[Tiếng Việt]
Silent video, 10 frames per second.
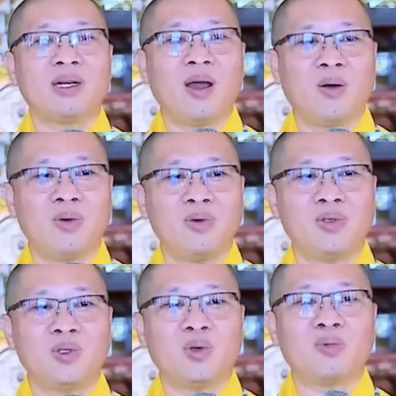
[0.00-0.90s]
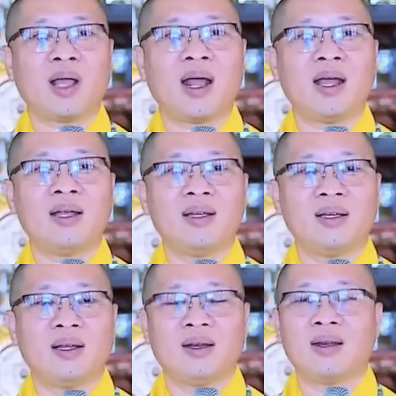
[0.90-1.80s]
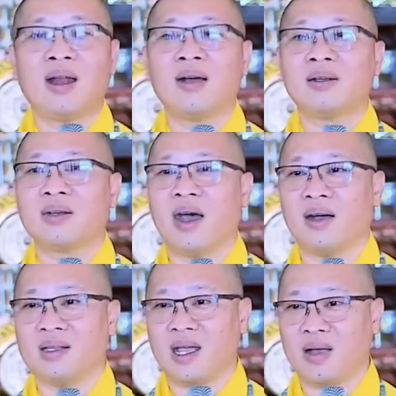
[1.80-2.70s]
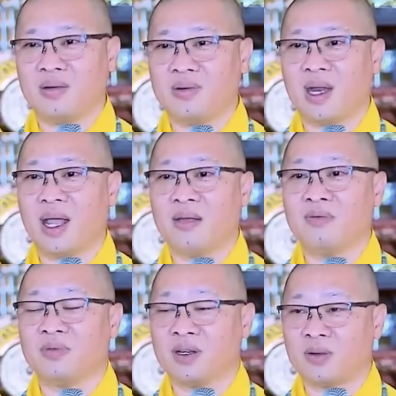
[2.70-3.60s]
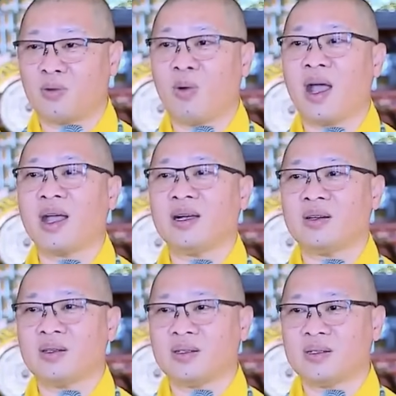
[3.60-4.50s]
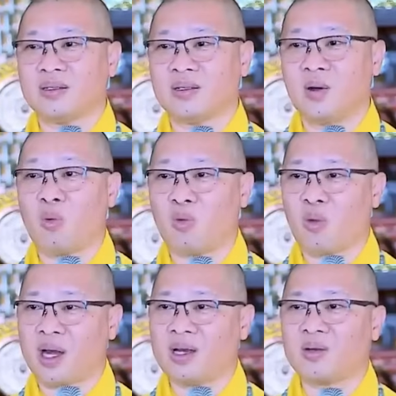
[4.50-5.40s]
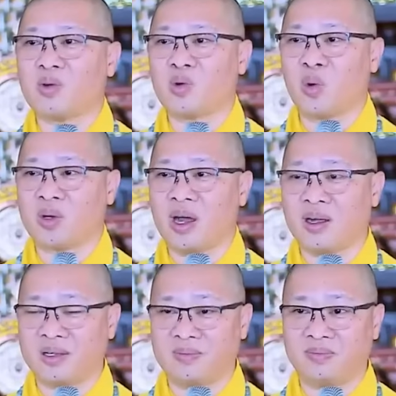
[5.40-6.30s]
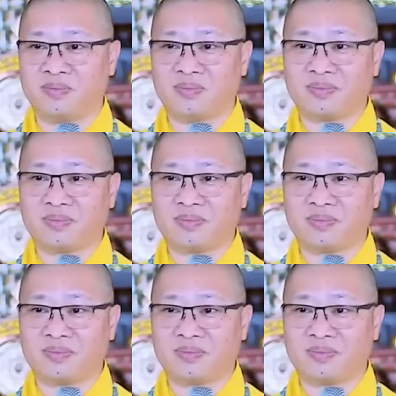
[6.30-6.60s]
biết đâu chúng ta nâng đỡ nhau để vượt qua khúc quanh của cuộc đời.